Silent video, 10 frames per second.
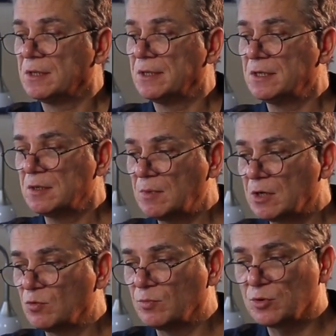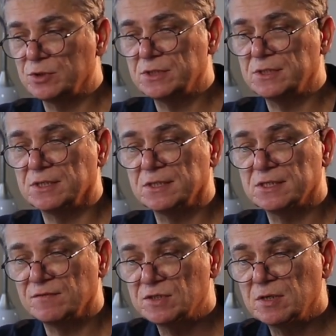Да и не могу бросить это
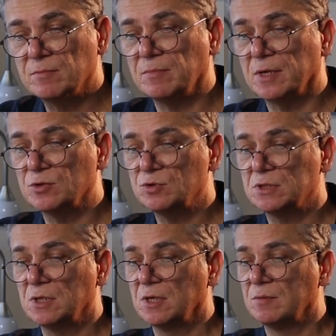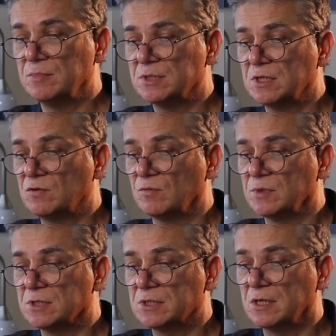совсем, боюсь, без этого
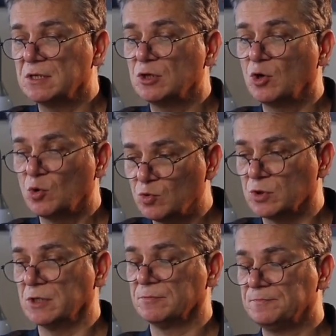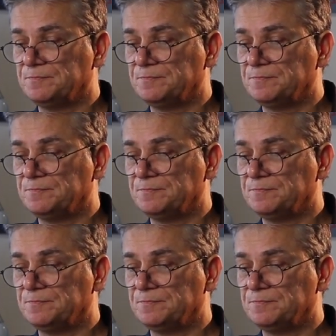мне станет хуже.